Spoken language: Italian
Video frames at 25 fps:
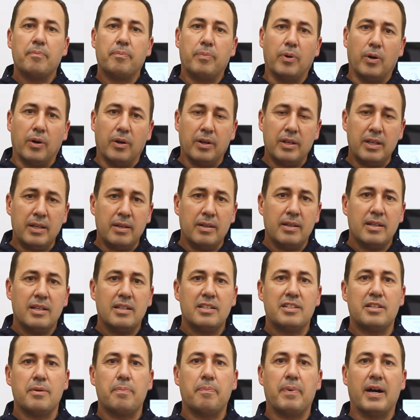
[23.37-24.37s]
Poi
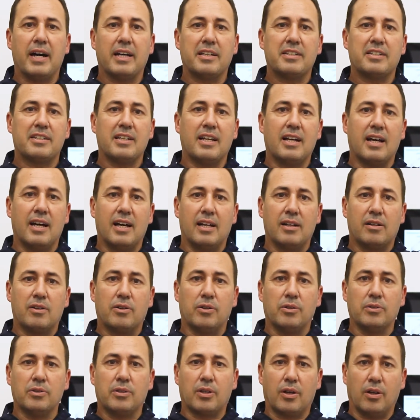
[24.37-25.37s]
si passa al
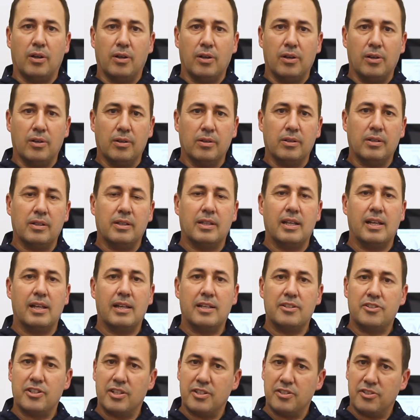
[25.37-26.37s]
controllo
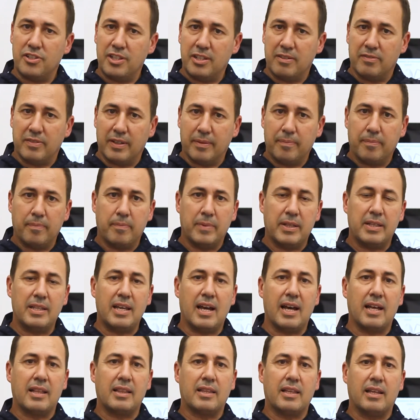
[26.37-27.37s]
delle gengive,
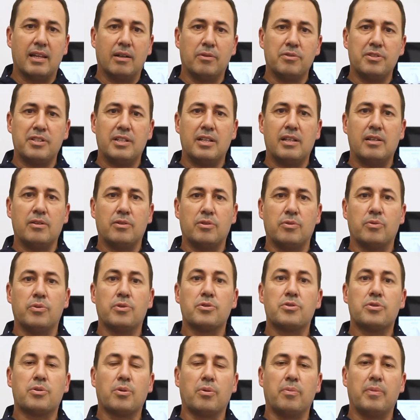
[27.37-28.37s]
mediante l'ausilio di
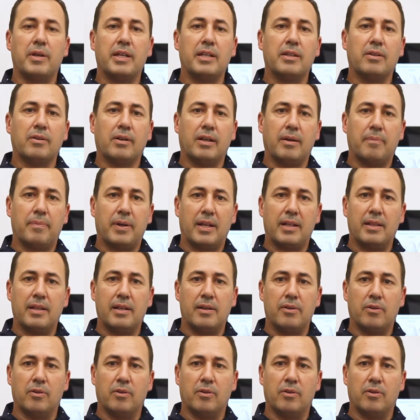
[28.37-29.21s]
uno strumento che prende il